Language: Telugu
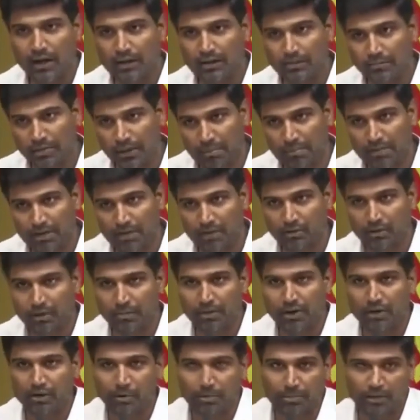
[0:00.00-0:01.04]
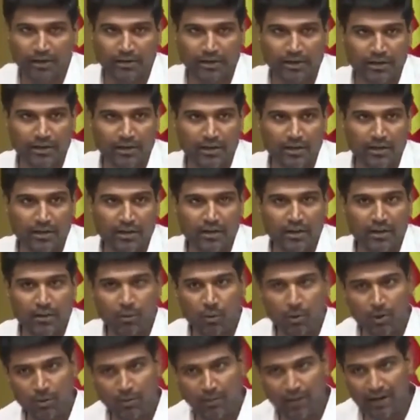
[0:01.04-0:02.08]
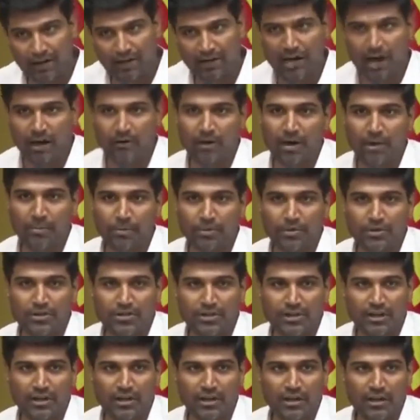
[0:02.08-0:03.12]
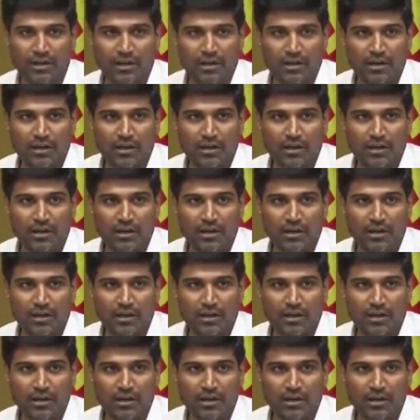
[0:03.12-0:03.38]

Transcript: అది పబ్లిక్ డొమైన్లో పెట్టండి ఒకవేళ నా వైపు నుంచి